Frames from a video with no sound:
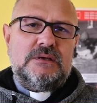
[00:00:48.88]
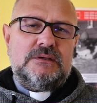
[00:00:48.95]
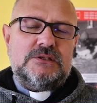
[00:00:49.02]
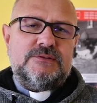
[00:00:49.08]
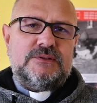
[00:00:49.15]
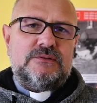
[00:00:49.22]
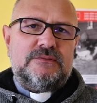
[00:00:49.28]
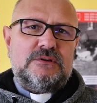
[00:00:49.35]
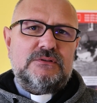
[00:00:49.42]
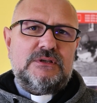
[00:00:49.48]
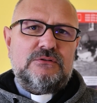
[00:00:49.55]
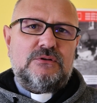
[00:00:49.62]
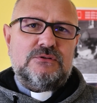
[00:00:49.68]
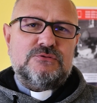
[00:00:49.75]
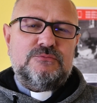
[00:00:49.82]
Światowego
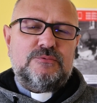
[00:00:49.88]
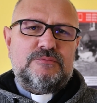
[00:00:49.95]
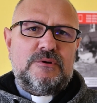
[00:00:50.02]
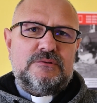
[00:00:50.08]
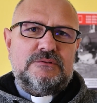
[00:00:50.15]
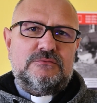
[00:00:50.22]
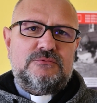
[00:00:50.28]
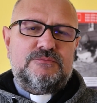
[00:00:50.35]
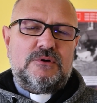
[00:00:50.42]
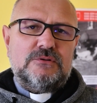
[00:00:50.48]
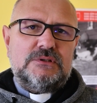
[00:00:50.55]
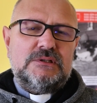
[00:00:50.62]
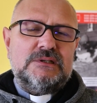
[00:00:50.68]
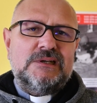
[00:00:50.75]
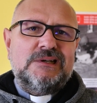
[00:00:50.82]
Dnia Osób
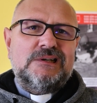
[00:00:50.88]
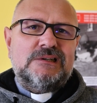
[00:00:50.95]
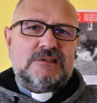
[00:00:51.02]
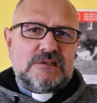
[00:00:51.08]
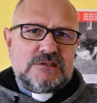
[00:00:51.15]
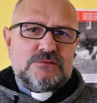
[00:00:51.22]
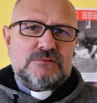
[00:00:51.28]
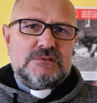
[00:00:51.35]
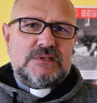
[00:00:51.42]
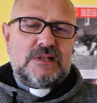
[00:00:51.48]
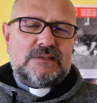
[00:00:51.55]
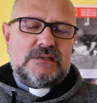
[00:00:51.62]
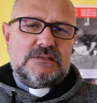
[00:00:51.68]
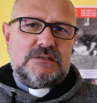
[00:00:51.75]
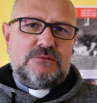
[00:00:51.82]
Ubogich. Chrystus
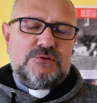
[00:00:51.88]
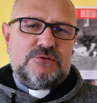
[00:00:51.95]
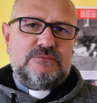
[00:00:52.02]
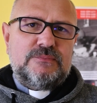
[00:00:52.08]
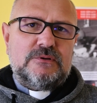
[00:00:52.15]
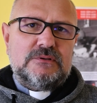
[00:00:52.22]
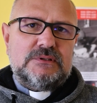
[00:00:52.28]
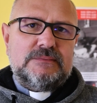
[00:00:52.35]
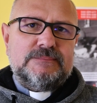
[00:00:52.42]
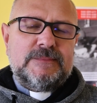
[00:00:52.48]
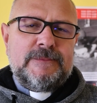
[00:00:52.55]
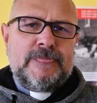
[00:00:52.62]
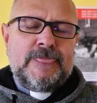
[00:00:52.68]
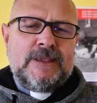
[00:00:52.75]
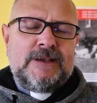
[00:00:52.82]
dla nas stał się ubogi.
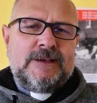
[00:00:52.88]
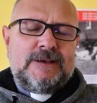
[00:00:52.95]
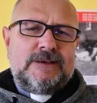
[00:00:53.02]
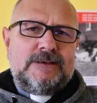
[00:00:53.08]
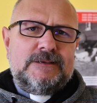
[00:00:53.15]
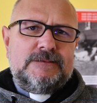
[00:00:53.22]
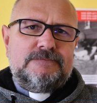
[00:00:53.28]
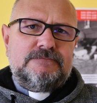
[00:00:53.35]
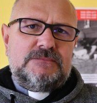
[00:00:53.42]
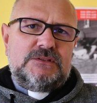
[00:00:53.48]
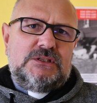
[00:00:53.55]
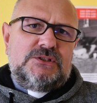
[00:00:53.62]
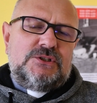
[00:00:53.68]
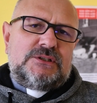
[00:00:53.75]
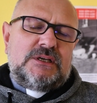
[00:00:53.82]

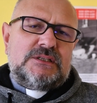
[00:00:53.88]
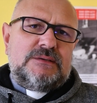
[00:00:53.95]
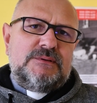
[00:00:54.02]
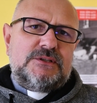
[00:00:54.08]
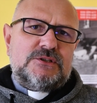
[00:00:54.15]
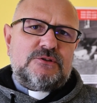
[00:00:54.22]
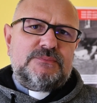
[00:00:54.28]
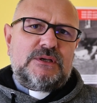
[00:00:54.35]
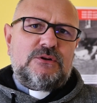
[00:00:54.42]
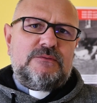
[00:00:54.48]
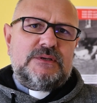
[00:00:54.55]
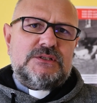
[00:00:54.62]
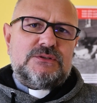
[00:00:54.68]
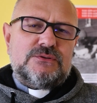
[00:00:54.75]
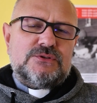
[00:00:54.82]
I dzisiaj chcemy też
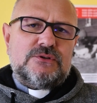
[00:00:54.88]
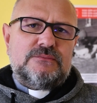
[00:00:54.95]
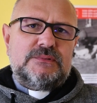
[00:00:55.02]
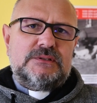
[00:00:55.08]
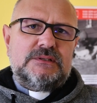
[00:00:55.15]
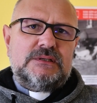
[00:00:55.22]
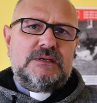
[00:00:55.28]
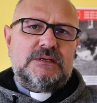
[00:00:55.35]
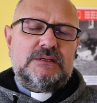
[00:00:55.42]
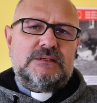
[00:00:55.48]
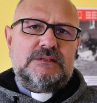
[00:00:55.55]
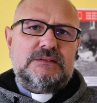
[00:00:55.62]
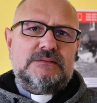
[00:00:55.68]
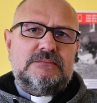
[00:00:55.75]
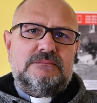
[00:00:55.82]
obdarować te osoby
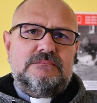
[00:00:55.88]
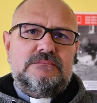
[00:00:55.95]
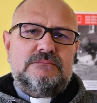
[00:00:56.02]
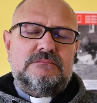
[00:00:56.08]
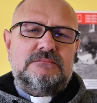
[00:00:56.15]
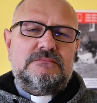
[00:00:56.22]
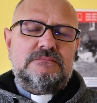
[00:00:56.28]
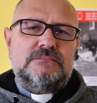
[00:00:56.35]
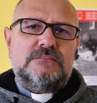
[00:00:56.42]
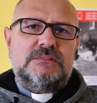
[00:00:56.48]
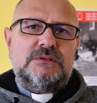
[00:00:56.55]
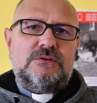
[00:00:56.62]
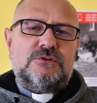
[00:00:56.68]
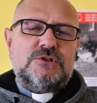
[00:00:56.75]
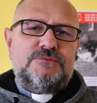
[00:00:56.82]

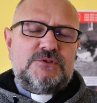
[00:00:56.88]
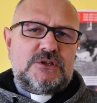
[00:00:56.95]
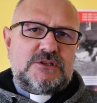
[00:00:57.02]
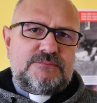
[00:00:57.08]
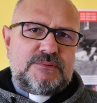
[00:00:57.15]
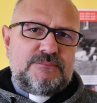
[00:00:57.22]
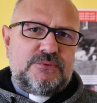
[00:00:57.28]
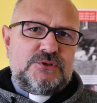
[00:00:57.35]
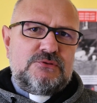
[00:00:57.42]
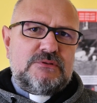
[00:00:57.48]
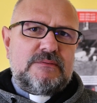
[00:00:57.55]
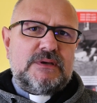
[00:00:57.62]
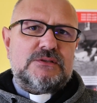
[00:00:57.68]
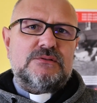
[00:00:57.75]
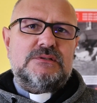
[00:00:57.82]
oczywiście ciepłym
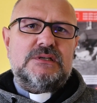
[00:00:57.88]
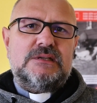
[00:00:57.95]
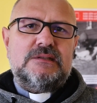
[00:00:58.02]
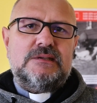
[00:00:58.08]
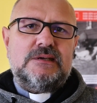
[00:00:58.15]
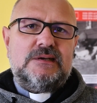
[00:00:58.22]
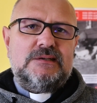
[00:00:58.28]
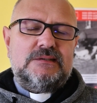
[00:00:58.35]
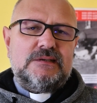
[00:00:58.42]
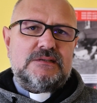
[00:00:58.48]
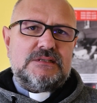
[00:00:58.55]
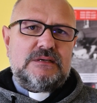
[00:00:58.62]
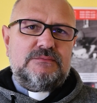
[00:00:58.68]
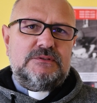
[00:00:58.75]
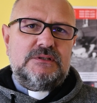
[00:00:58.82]
posiłkiem jak codziennie, ale
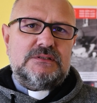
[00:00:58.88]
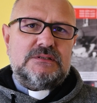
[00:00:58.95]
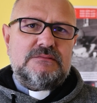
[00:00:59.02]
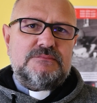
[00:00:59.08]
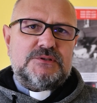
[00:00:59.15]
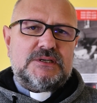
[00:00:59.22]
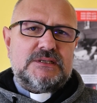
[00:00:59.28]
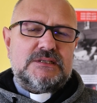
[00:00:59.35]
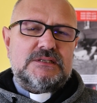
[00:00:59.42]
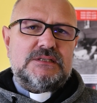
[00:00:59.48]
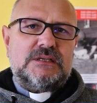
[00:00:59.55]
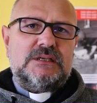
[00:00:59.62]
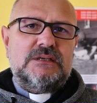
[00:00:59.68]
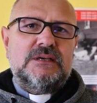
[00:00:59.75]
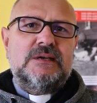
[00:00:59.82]
tak samo i chcemy przekazać
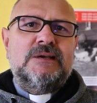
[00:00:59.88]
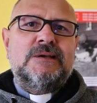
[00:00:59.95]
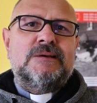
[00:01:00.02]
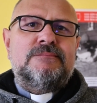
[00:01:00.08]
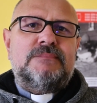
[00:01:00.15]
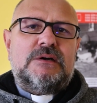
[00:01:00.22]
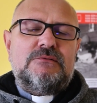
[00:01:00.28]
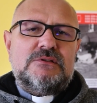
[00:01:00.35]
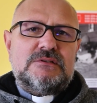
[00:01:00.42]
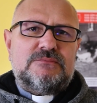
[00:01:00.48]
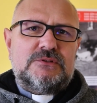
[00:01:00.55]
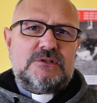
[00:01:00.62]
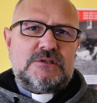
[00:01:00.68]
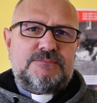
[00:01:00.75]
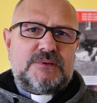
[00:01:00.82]
taki mały,
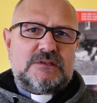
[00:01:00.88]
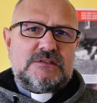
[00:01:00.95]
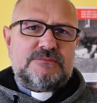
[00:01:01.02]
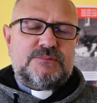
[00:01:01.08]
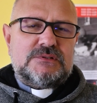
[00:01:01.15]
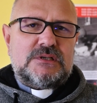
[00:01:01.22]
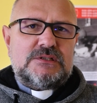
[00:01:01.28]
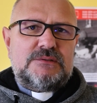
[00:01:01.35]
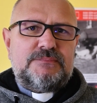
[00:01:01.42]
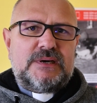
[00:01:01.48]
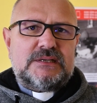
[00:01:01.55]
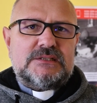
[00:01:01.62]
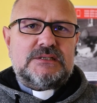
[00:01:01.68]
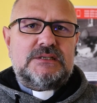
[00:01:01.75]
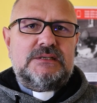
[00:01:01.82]
symboliczny prezent w postaci
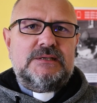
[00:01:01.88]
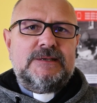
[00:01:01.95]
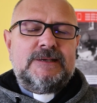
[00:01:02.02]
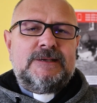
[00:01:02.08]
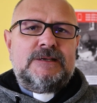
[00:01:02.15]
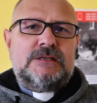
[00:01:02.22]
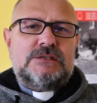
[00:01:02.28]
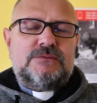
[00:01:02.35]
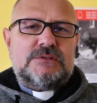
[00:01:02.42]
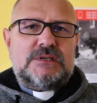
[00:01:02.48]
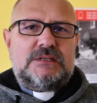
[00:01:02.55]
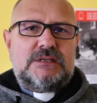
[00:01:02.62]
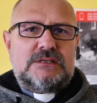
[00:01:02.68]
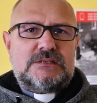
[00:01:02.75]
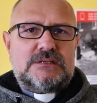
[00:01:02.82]
paczki
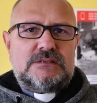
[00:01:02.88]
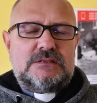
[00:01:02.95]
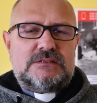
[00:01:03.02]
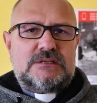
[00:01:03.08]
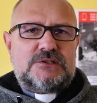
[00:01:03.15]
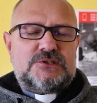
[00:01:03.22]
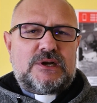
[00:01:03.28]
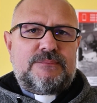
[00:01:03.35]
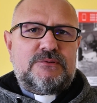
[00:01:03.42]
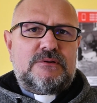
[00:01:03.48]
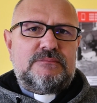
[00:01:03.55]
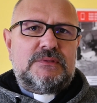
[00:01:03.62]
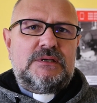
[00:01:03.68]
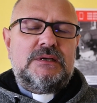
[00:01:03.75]
związanej z, z czapką